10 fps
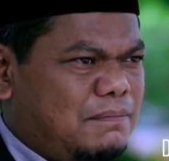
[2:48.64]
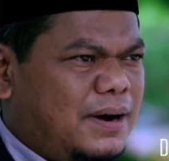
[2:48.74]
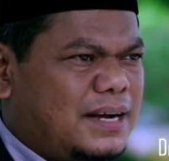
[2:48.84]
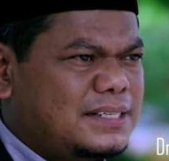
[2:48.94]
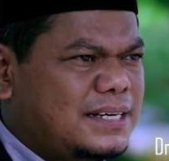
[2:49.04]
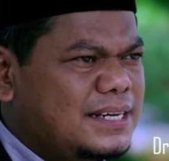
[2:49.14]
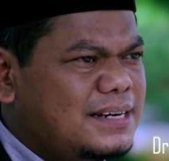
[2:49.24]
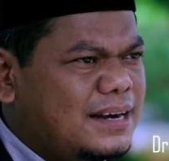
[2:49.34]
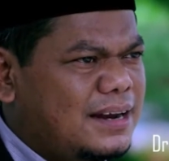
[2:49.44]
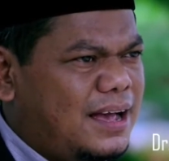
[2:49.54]
maka
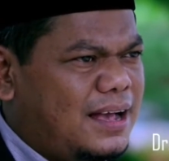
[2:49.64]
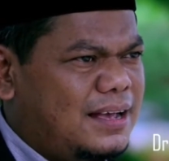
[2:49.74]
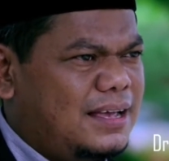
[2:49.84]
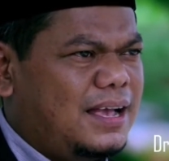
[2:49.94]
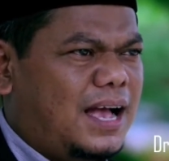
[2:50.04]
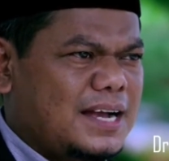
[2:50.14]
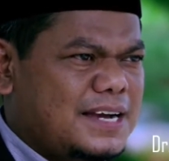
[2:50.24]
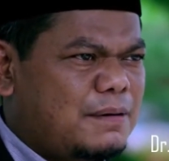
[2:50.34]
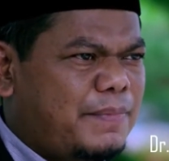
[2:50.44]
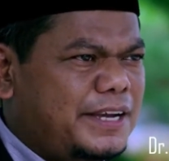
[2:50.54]
jadikanlah
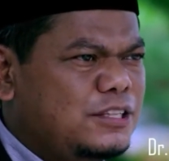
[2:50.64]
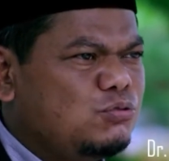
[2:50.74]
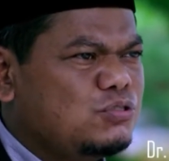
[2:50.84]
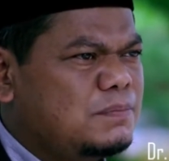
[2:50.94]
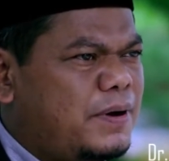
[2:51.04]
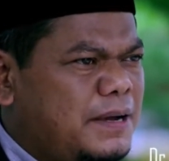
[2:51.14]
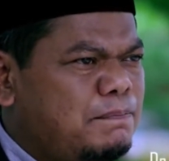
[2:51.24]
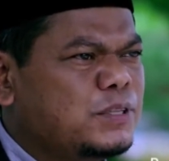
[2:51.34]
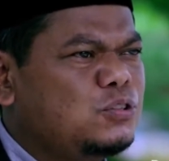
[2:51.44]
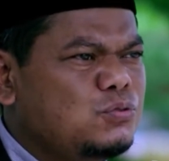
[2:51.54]
agama itu
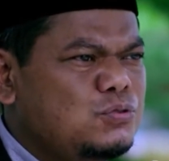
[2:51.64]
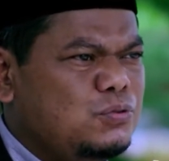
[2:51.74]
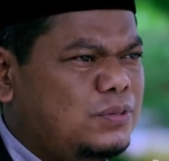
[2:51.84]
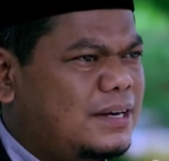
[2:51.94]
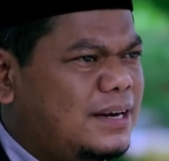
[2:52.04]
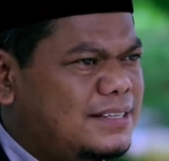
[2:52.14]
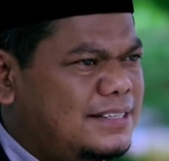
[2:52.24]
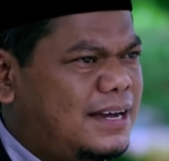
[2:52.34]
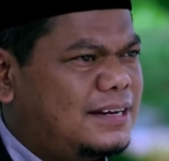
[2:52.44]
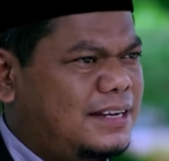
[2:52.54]
sebagai petunjuk dan
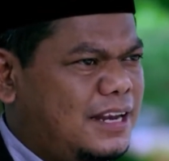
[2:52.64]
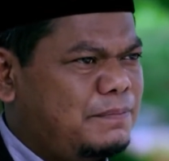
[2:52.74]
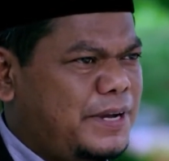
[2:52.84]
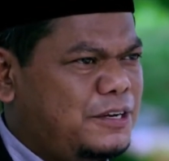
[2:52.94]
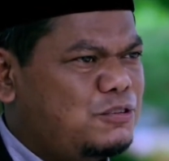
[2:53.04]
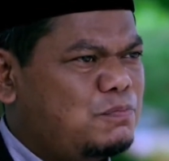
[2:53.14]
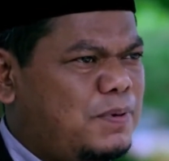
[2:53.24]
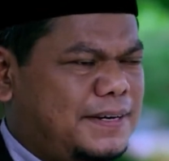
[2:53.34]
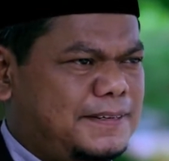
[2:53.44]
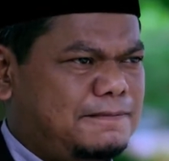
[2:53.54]
nasihat dalam
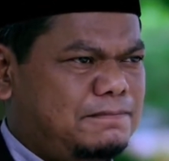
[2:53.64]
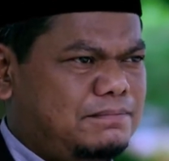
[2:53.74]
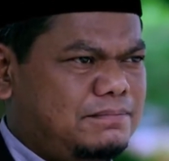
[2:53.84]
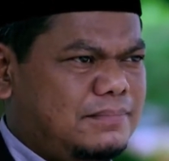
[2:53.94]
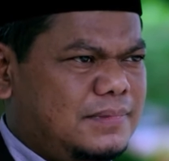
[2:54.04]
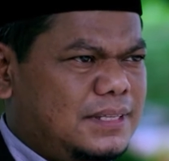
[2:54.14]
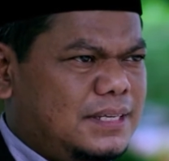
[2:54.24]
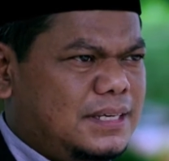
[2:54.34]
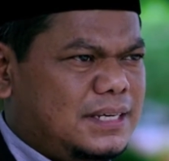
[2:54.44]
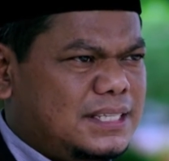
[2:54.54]
kehidupan
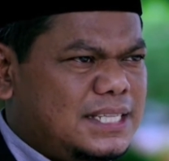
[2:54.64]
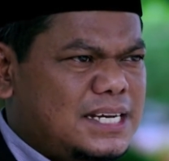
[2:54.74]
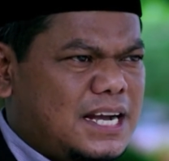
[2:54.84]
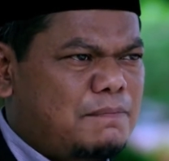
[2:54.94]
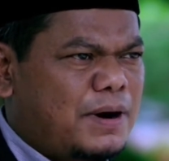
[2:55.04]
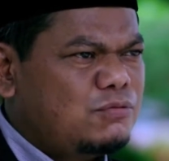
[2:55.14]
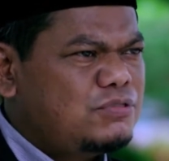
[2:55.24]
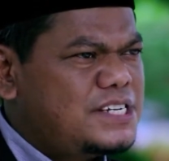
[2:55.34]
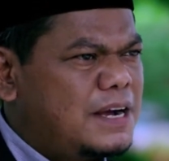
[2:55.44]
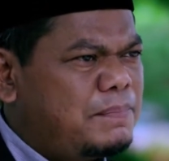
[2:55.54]
Ketika
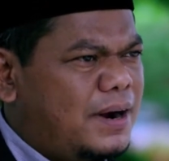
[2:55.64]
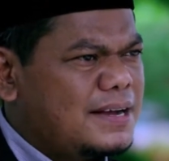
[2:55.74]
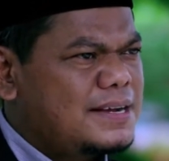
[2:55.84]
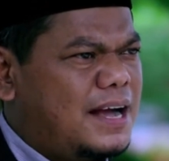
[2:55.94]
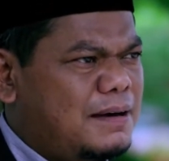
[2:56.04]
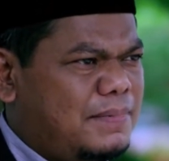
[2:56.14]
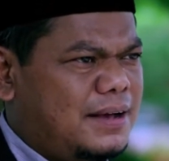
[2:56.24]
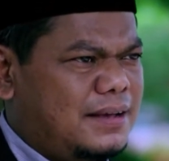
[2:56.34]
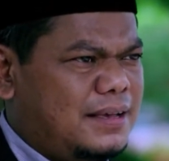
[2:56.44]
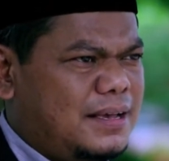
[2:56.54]
manusia
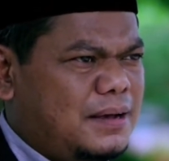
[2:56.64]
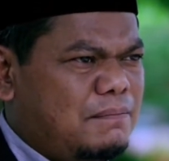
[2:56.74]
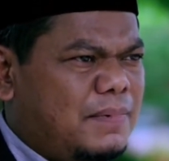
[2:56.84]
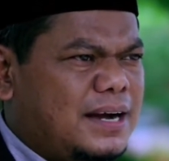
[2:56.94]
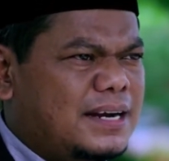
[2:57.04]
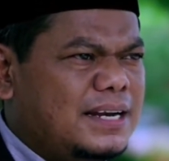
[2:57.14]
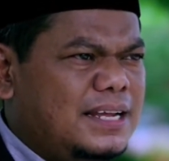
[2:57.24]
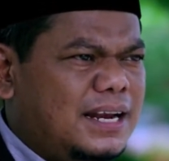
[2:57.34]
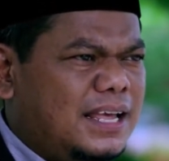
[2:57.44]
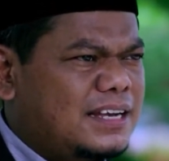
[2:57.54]
beragama, maka
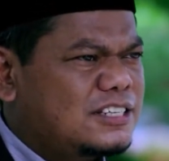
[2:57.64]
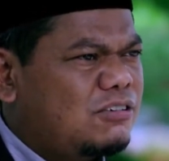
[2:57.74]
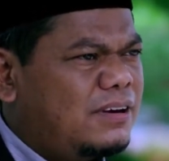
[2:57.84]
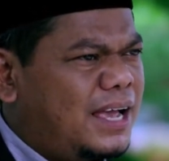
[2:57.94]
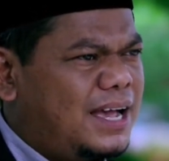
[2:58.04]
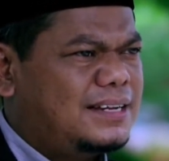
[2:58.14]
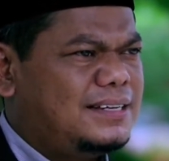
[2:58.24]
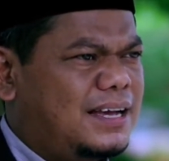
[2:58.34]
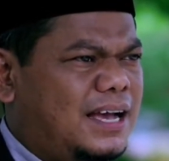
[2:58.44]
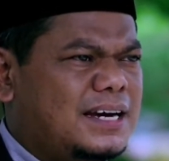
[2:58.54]
nilai
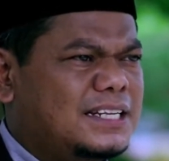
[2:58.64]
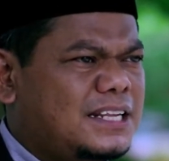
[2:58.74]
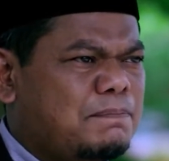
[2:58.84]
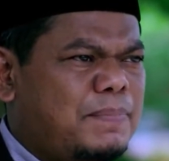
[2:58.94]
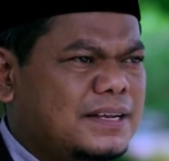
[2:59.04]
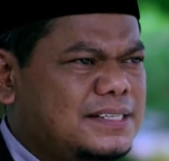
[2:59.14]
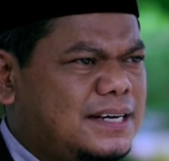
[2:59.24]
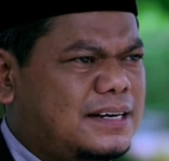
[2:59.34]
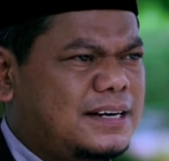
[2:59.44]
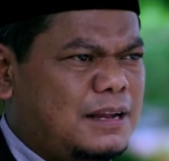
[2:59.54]
kesolehannya akan
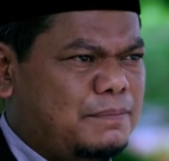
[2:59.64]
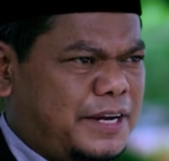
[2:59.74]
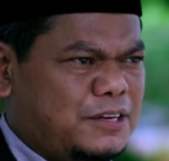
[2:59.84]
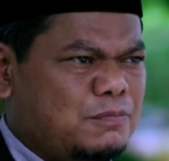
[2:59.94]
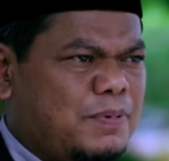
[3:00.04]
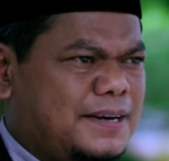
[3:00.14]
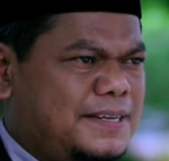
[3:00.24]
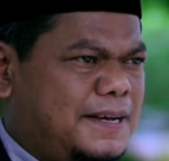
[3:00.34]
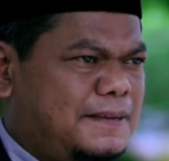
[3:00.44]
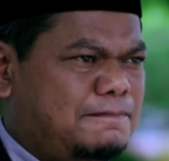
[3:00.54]
terpancar dalam kehidupannya.